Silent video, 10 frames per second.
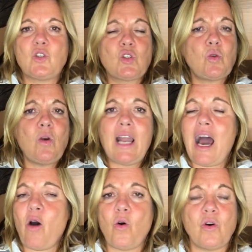zu
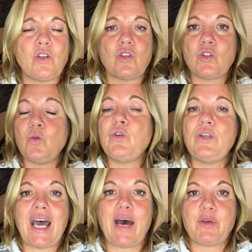laut, zu
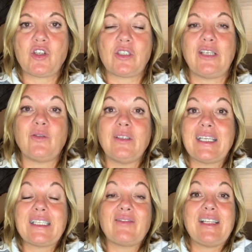dynamisch sind und das ist,